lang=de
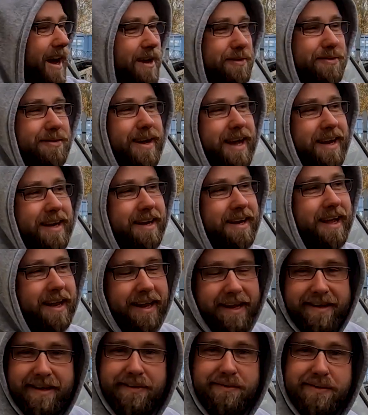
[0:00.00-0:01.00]
also ein
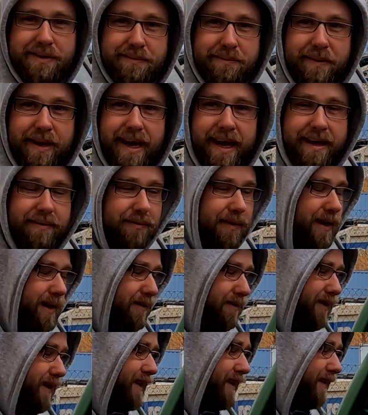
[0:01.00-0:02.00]
relativ simpler,
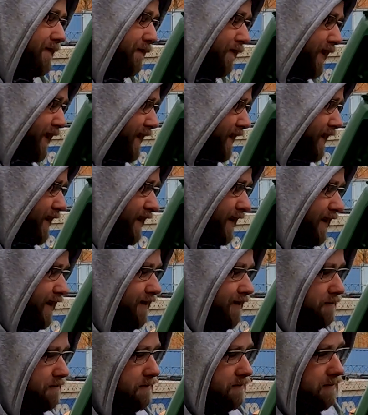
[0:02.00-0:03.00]
einfacher Weg.
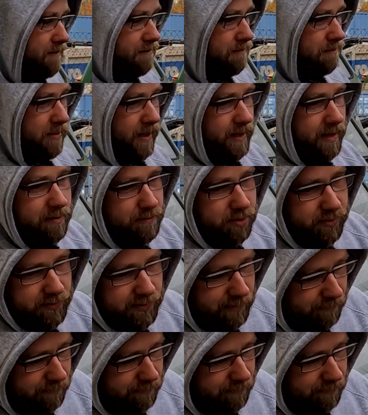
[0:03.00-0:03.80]
Ähm, bei dem Bus